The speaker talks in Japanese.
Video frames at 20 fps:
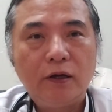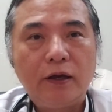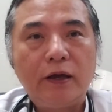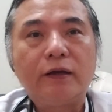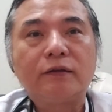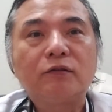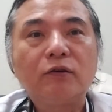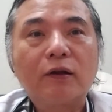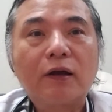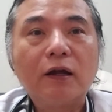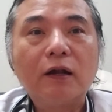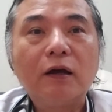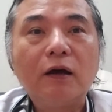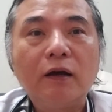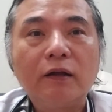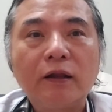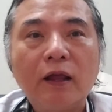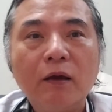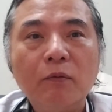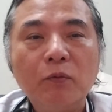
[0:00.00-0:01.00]
えー、それか
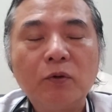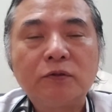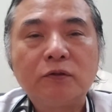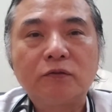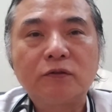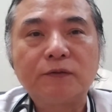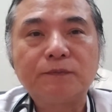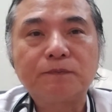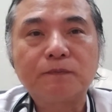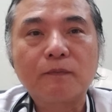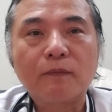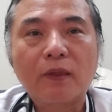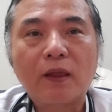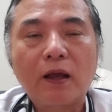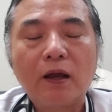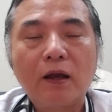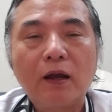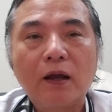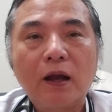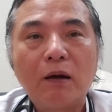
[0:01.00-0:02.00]
らねもう一つ、う
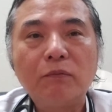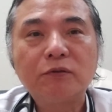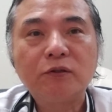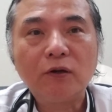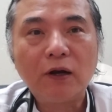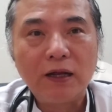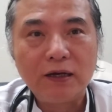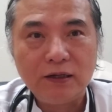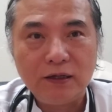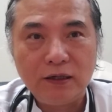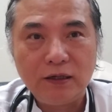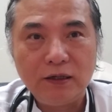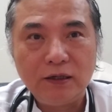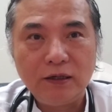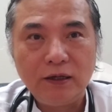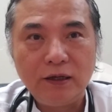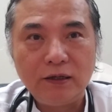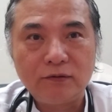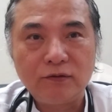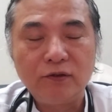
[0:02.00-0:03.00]
んカブトガニ
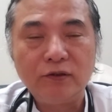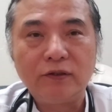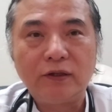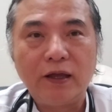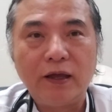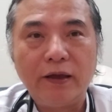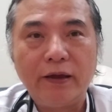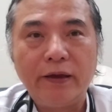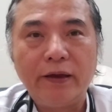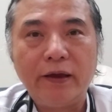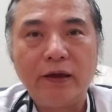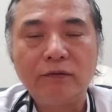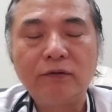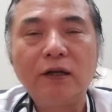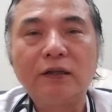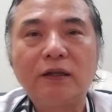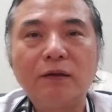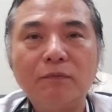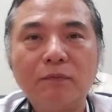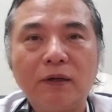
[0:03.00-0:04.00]
について、え
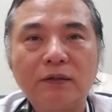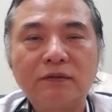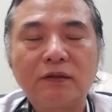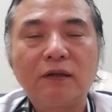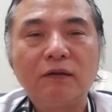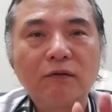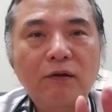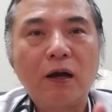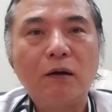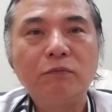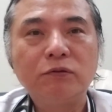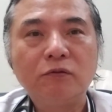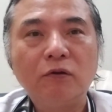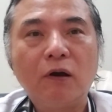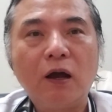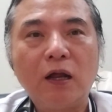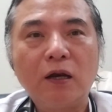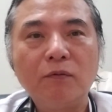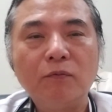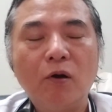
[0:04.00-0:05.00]
触れてみますけど
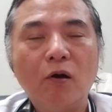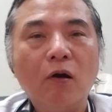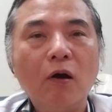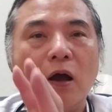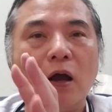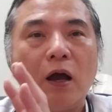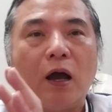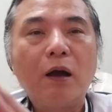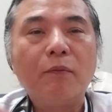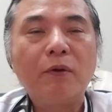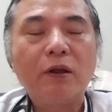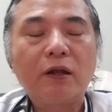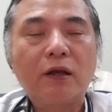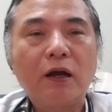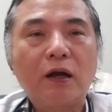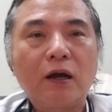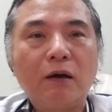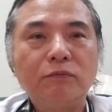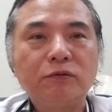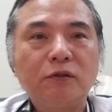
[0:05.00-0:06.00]
カブトガニも
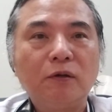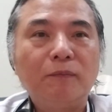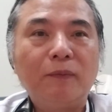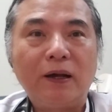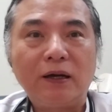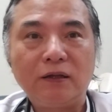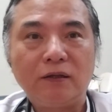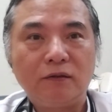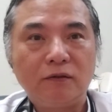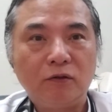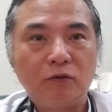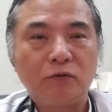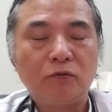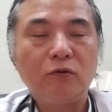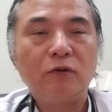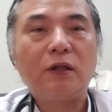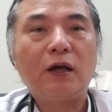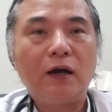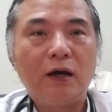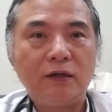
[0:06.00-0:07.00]
アメリカカブトマリと
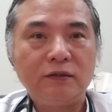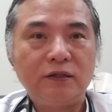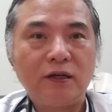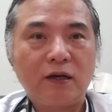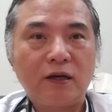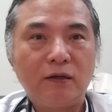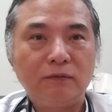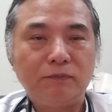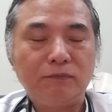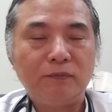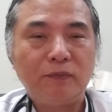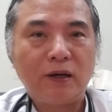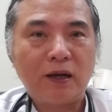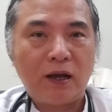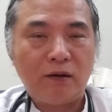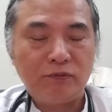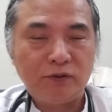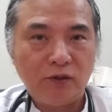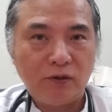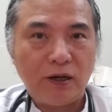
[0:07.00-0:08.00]
東南アジアカブ
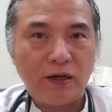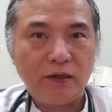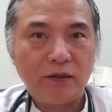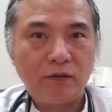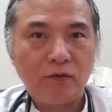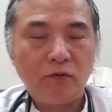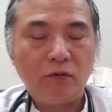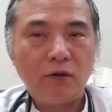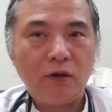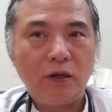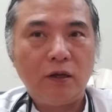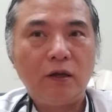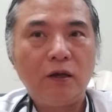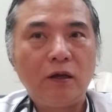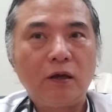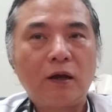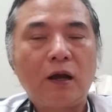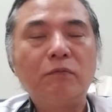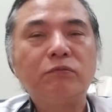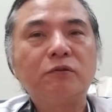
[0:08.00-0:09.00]
カブトガニと、
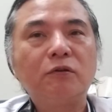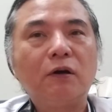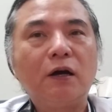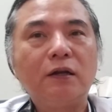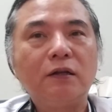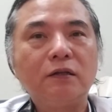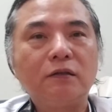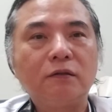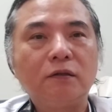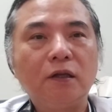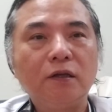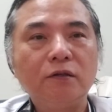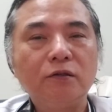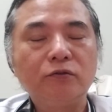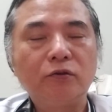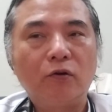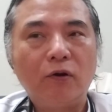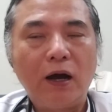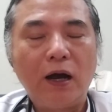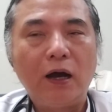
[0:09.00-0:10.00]
えー、カブトガニってい
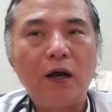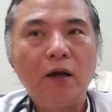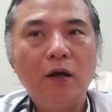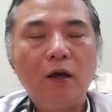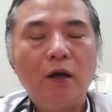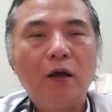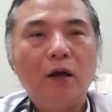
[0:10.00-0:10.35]
うのは、